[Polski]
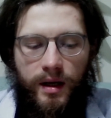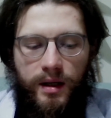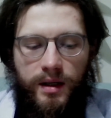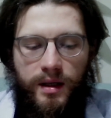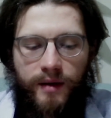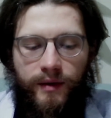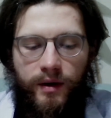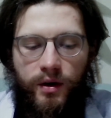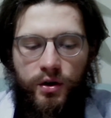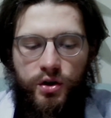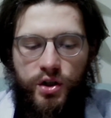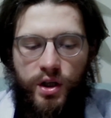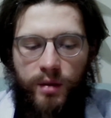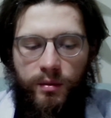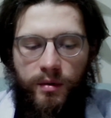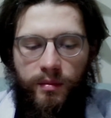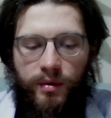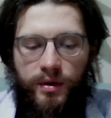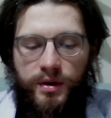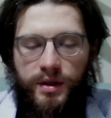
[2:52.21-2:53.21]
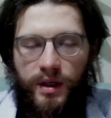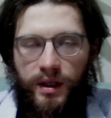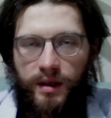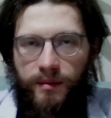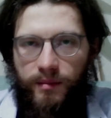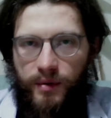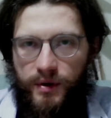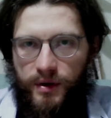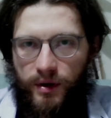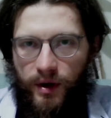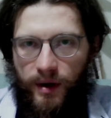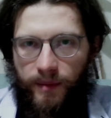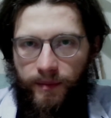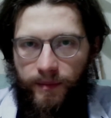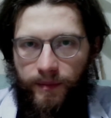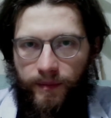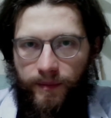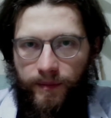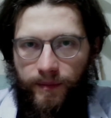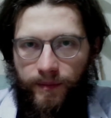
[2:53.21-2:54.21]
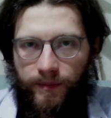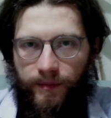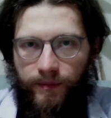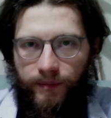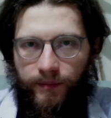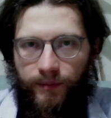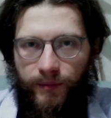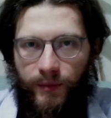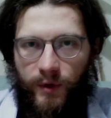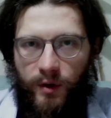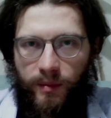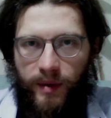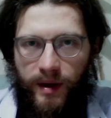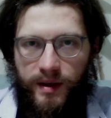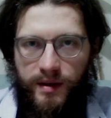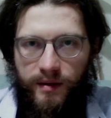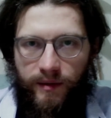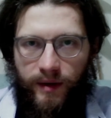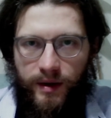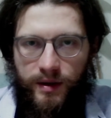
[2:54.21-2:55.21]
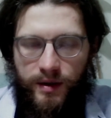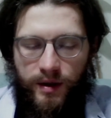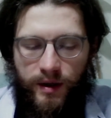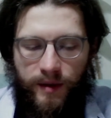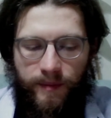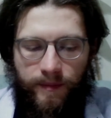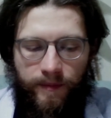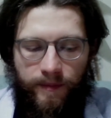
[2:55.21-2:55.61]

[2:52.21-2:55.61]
Nie wychodź z domu pod żadnym pozorem. To bardzo ważne.